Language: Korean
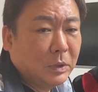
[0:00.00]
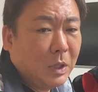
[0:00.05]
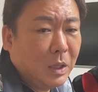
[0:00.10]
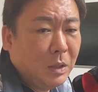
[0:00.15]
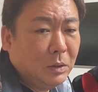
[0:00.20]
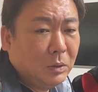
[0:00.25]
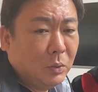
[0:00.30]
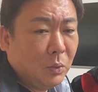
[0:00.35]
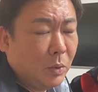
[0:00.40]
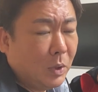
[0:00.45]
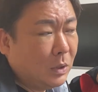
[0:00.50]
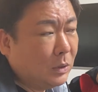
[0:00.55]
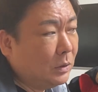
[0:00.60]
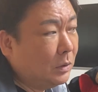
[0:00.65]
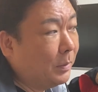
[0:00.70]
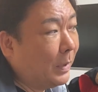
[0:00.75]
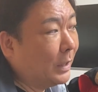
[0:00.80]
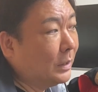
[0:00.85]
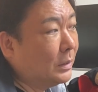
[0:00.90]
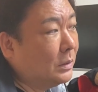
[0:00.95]
사 일
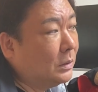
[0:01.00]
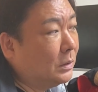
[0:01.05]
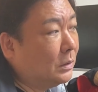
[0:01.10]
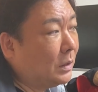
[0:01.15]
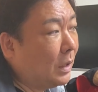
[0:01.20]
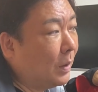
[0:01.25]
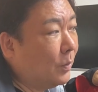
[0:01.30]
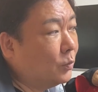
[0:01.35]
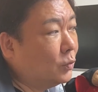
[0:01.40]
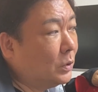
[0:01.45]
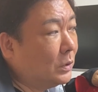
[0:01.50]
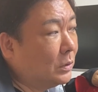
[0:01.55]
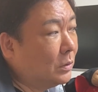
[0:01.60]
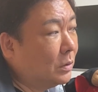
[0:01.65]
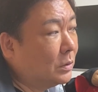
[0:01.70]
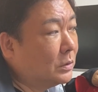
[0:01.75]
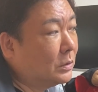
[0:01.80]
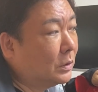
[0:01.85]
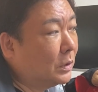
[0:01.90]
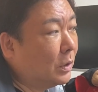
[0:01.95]
동안의 반등이 다음 주에
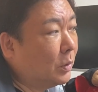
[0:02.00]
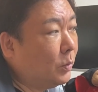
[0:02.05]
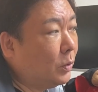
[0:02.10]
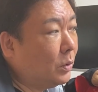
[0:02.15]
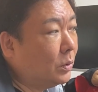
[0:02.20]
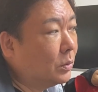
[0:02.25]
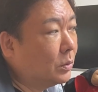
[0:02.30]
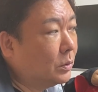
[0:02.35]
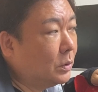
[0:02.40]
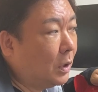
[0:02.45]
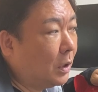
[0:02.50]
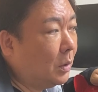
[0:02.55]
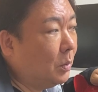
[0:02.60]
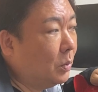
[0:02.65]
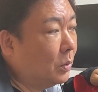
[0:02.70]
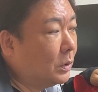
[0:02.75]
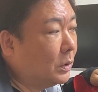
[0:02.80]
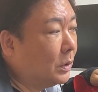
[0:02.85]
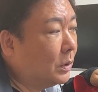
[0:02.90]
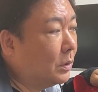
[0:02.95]
이루어진다면 제가
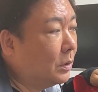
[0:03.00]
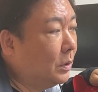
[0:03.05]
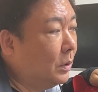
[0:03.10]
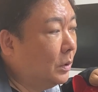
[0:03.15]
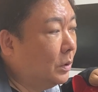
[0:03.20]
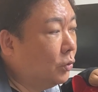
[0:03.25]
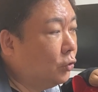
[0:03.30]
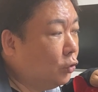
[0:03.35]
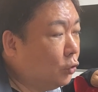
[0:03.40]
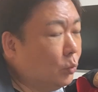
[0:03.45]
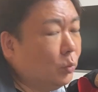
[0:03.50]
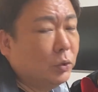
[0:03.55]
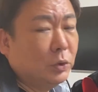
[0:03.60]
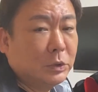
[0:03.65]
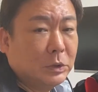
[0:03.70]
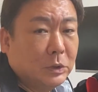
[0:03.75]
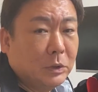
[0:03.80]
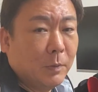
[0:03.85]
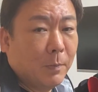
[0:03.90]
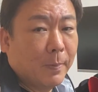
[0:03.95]
보기엔
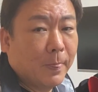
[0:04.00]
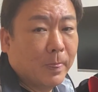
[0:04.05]
충분히